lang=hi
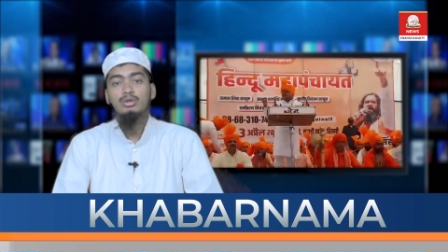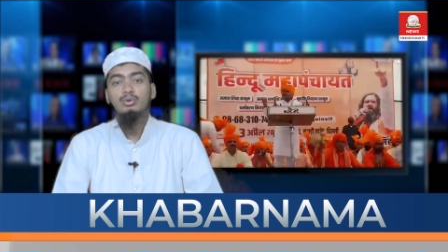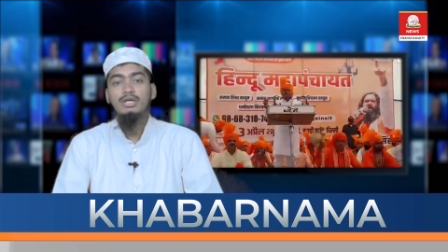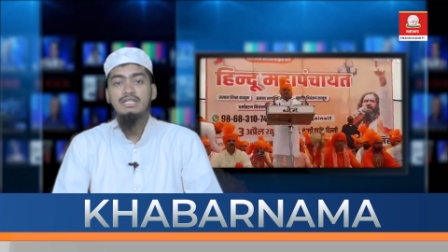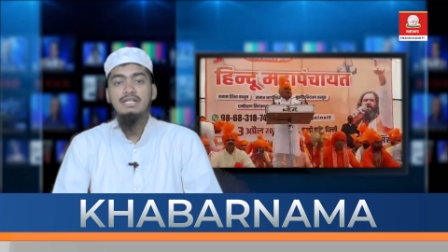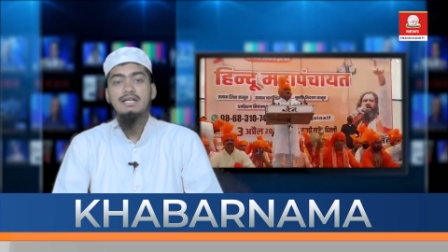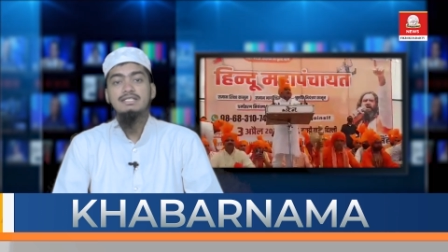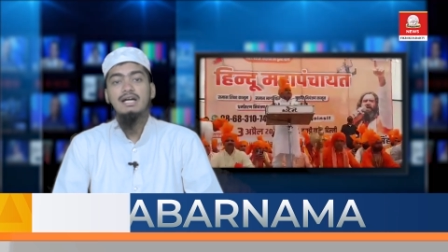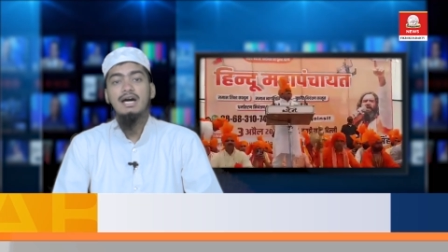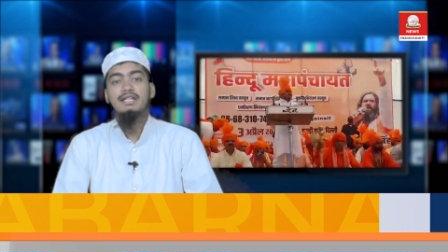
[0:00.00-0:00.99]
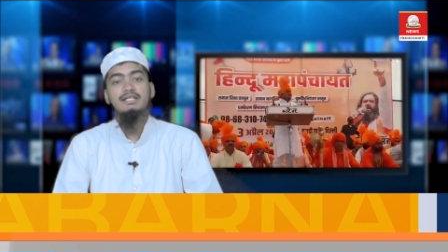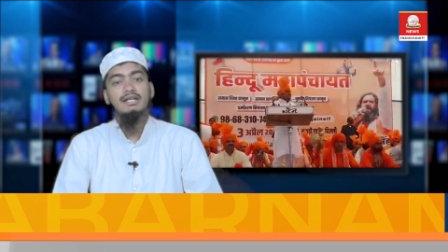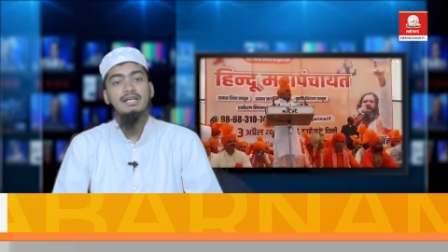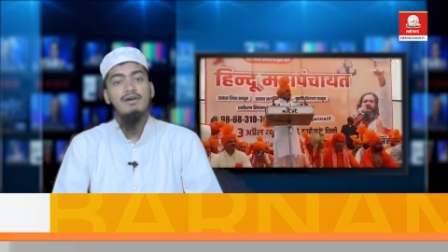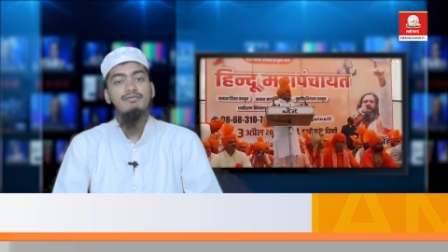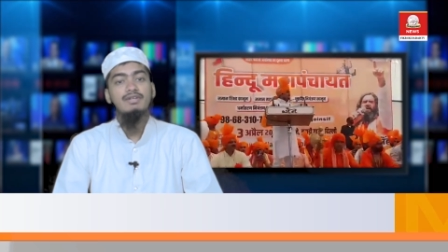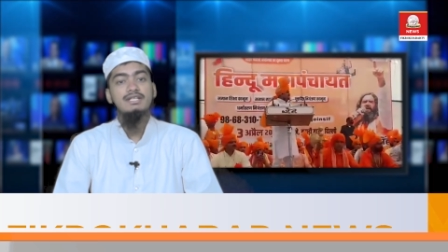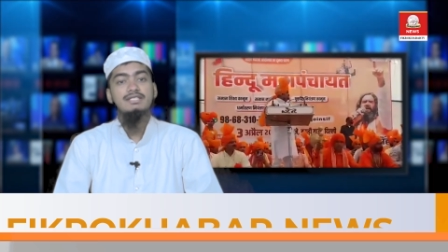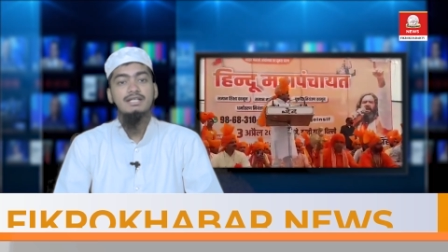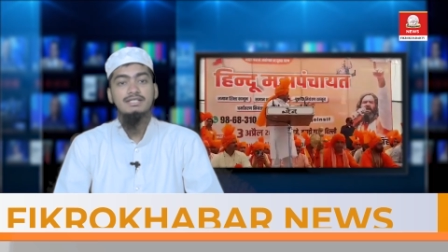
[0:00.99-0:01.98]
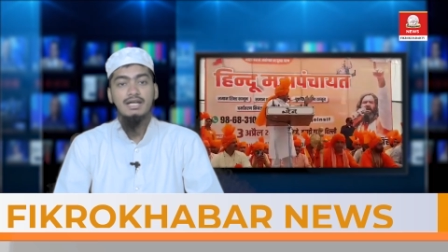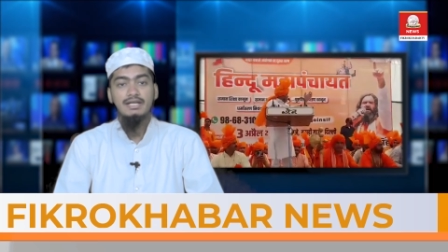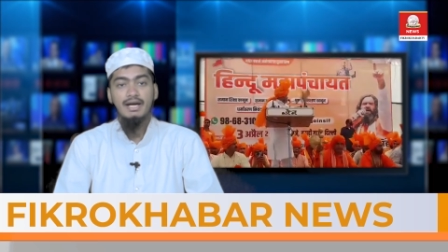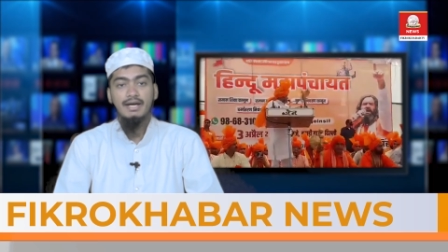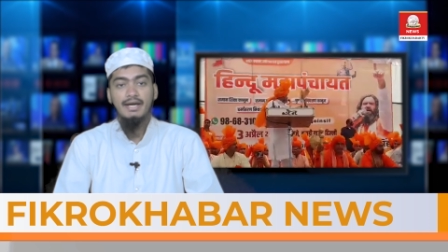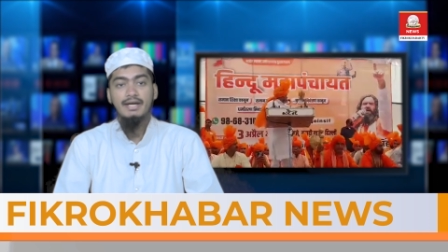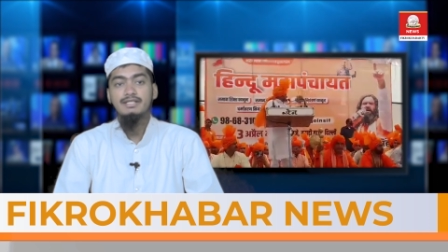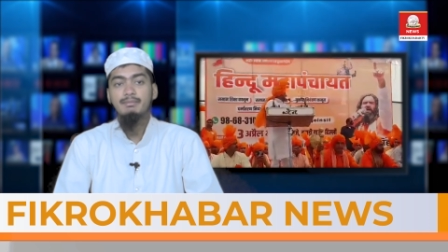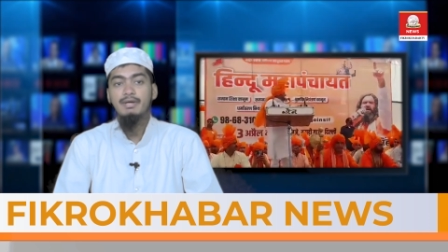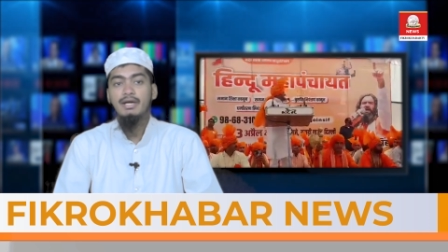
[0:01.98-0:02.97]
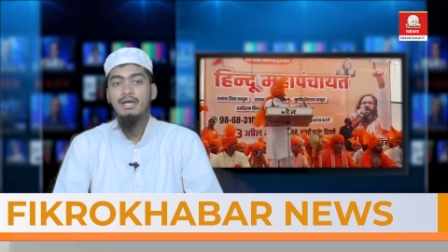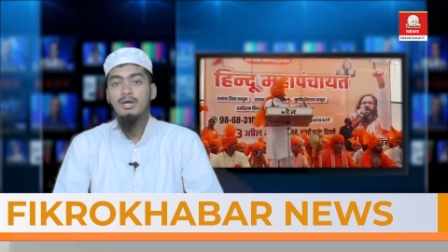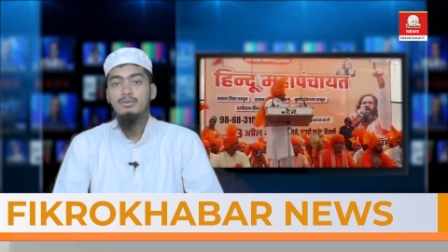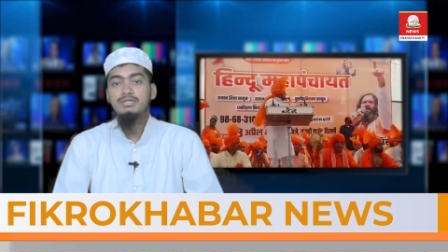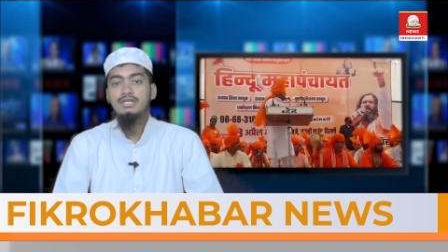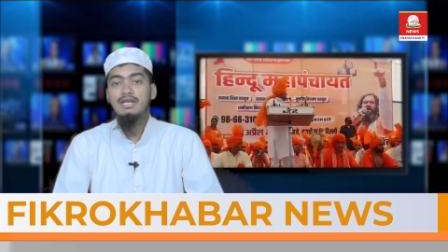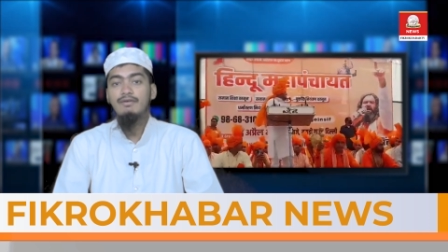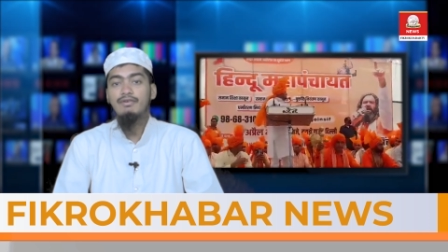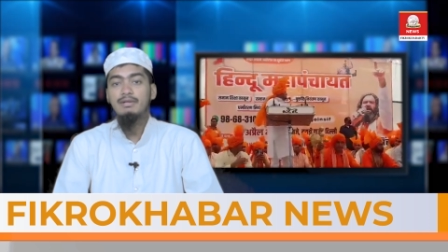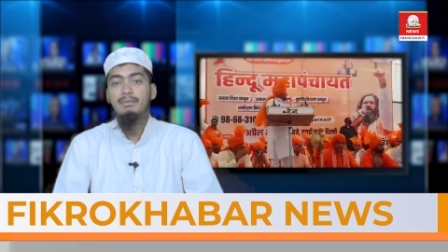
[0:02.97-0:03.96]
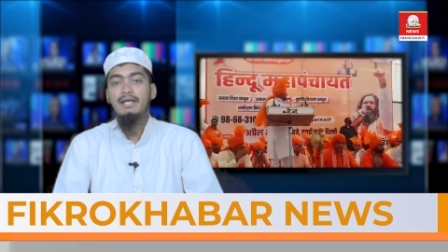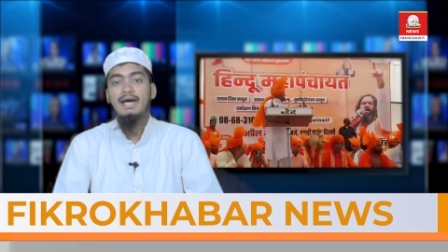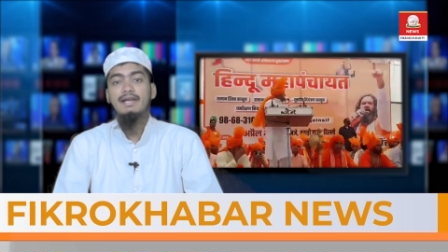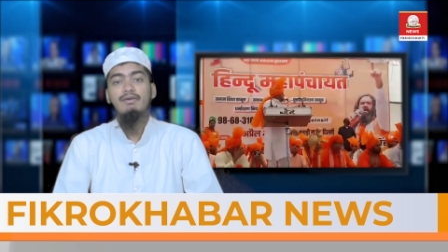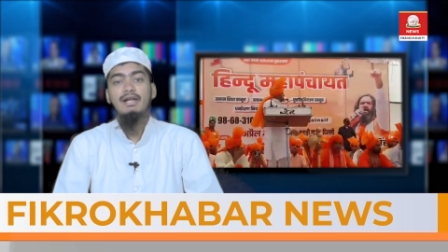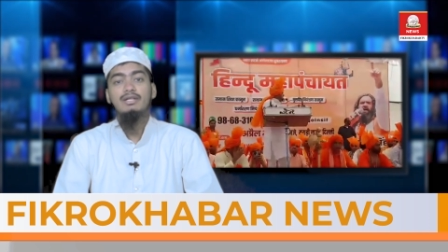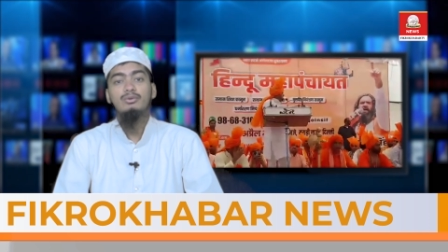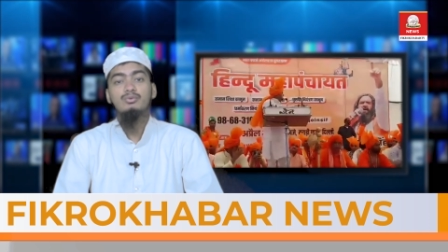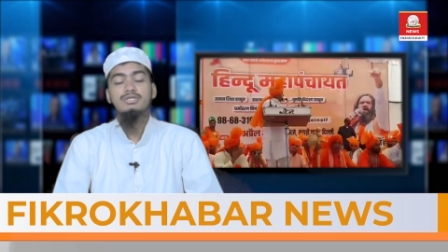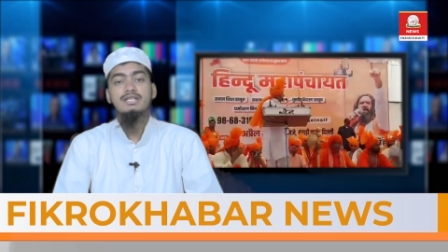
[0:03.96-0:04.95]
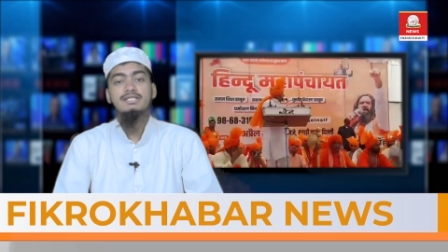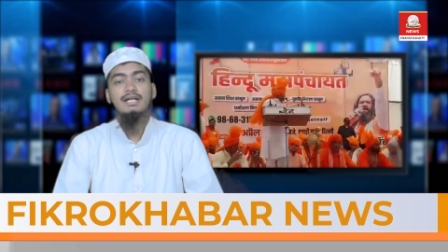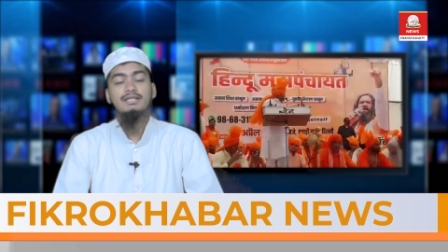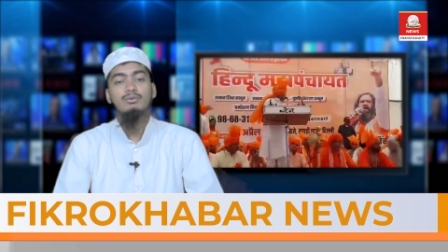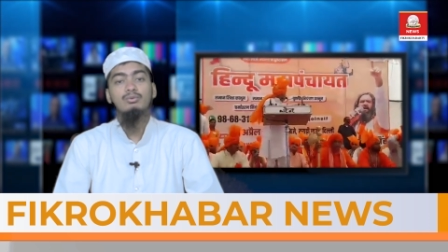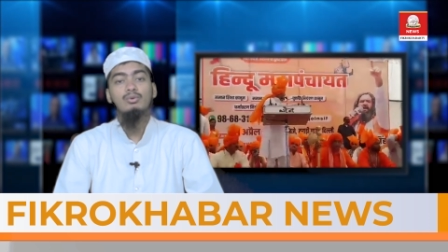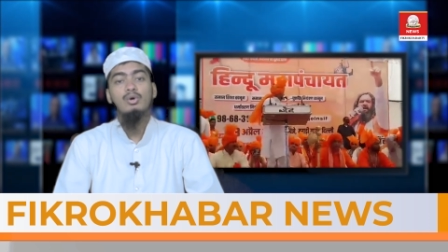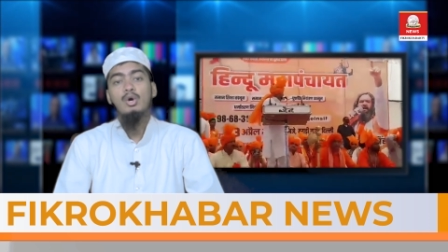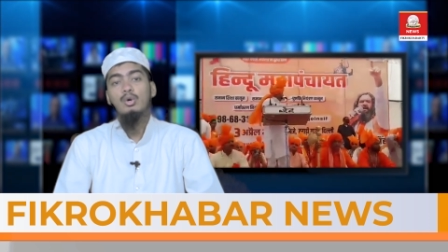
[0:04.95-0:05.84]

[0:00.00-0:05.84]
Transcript: तो यति नरसिंहानंद के खिलाफ केस दर्ज कर लिया गया है जबकि उसके नफरत फैलाने वाले दूसरे साथियों को